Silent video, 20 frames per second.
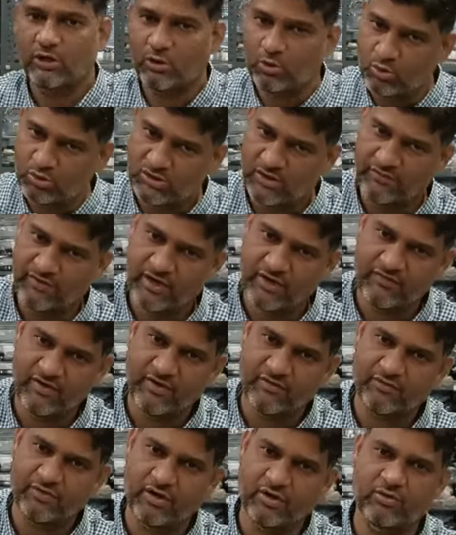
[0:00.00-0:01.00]
ట్వంటీ క్లాత్ ఉంది
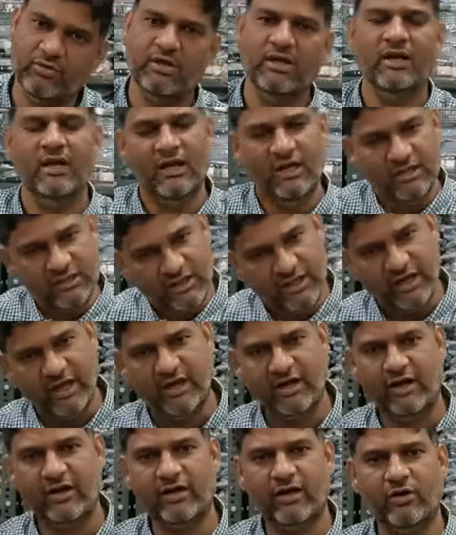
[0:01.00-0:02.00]
టూ టూ సెవెంటీ ఫైవ్ కూడా ఉంది
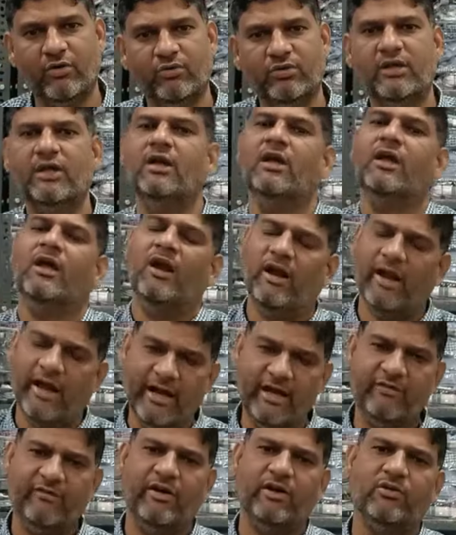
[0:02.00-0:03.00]
త్రీ హండ్రెడ్ కూడా
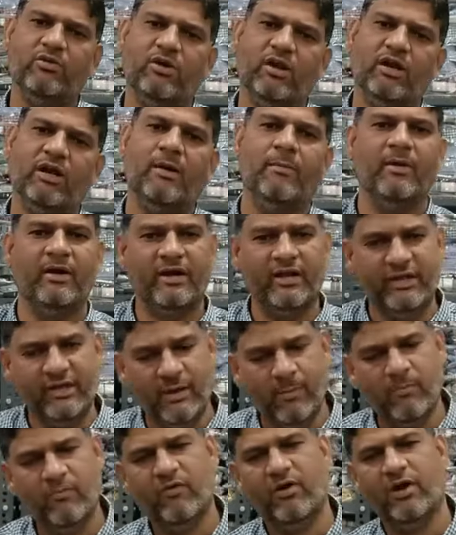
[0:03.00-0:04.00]
ఉంది లైట్ వెయిట్
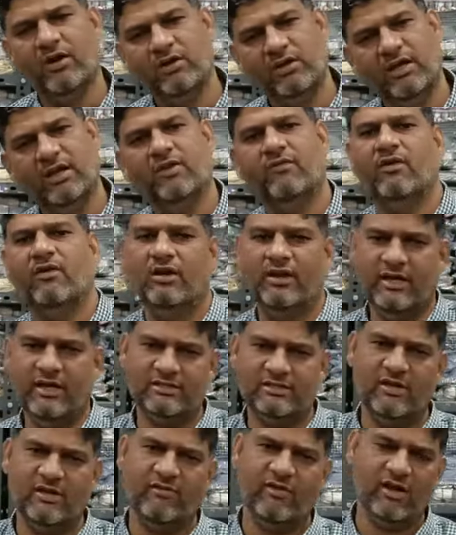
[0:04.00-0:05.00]
ఉంటారు కాబట్టి ఎం వాళ్ళు
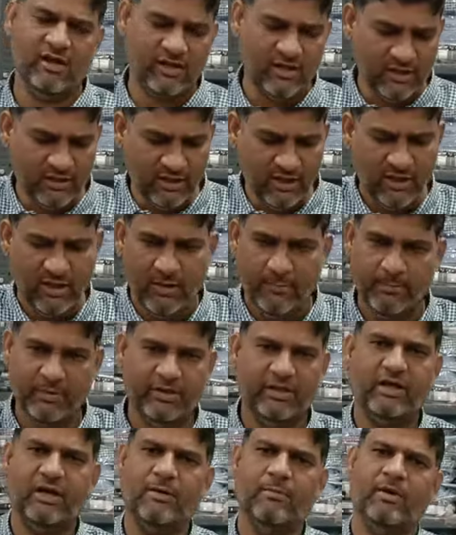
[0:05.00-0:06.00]
ఎల్ వాళ్ళు ఎక్సెల్ వాళ్ళకి
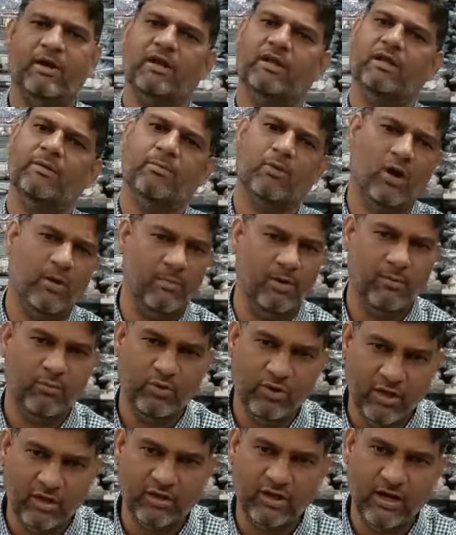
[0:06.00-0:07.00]
పెద్ద పెద్దగా
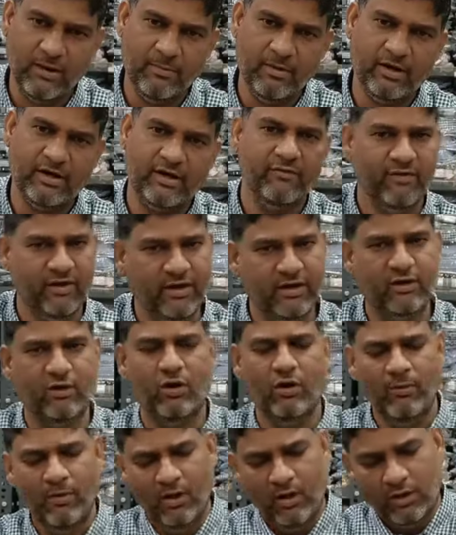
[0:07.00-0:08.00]
మనకి ప్రాబ్లం ఉండదు
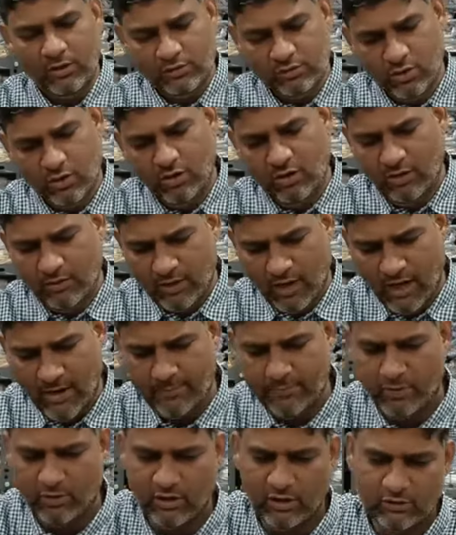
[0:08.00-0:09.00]
కాబట్టి వెయిట్లో
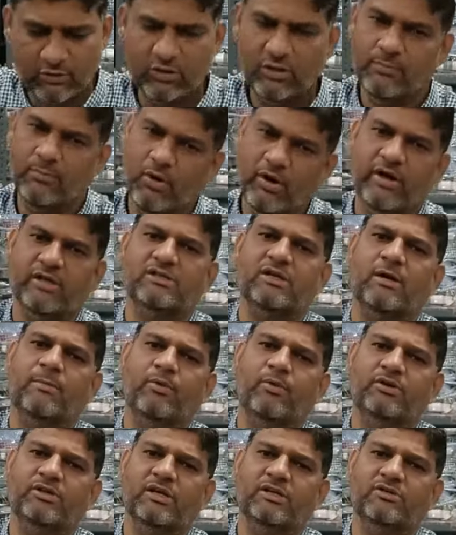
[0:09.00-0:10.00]
సో
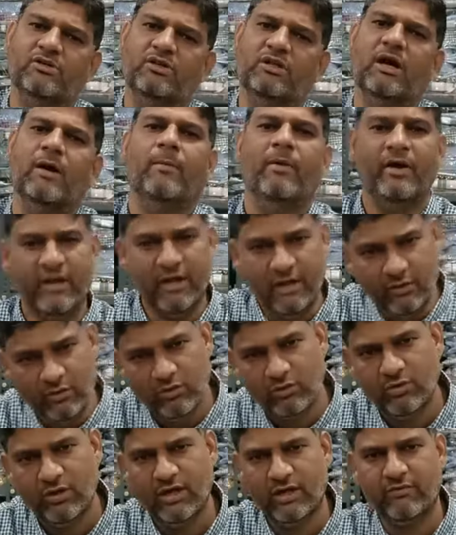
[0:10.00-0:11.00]
ఆపుకోగలుగుతుంది బాడీకి సపోర్ట్ చేస్తుంది
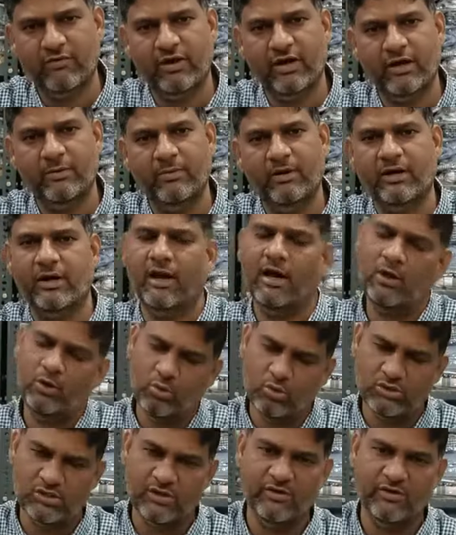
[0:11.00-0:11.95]
కాబట్టి ఎందుకు ఎక్కువ రేట్